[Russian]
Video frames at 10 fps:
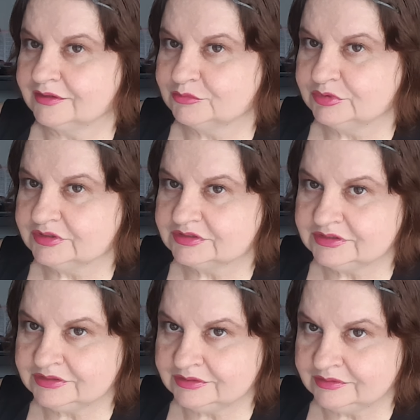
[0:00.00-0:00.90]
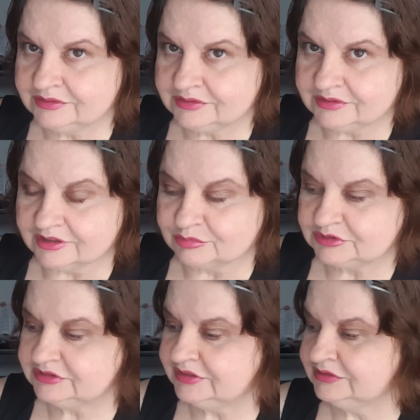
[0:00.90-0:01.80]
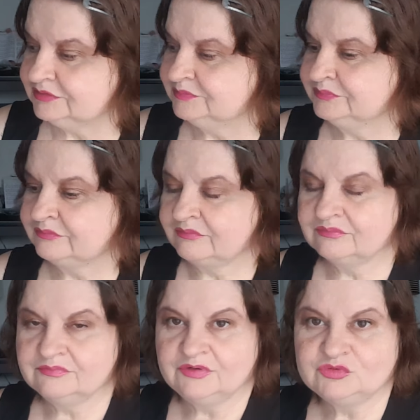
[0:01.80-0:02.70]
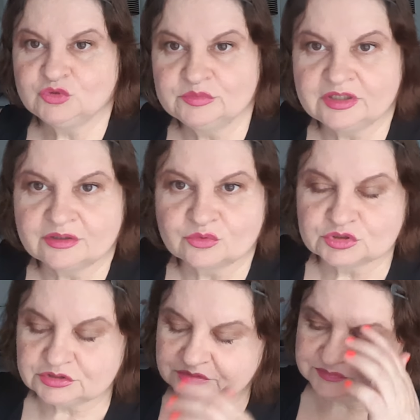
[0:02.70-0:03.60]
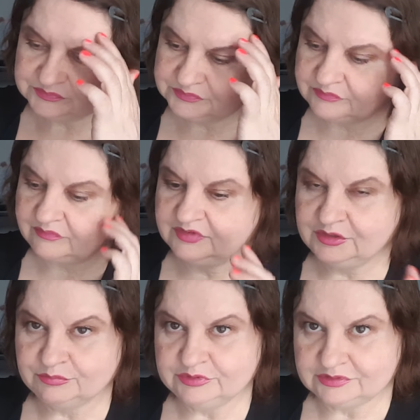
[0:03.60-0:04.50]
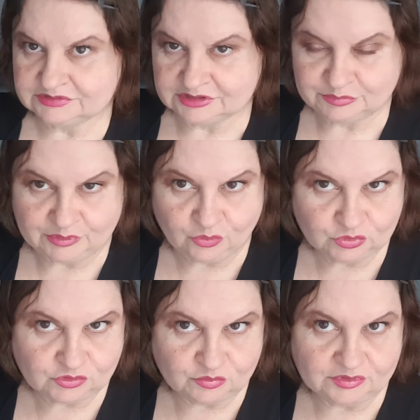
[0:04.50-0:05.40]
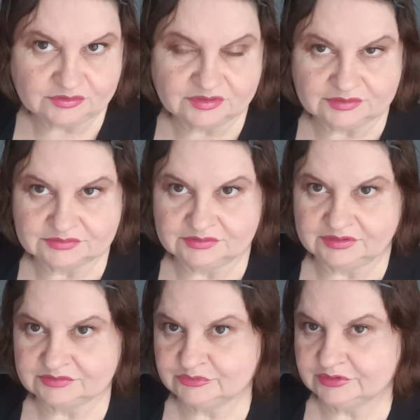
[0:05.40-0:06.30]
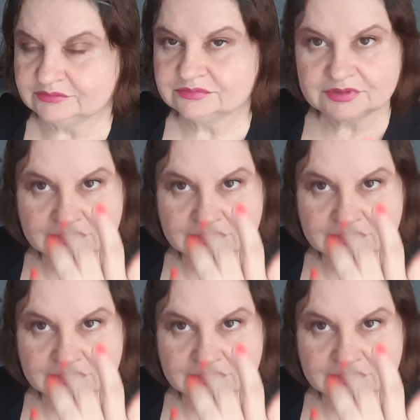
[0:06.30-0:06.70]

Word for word: Как бы ты или-или определись, все у меня хорошее. Их, кстати, походка у меня классная, разве нет?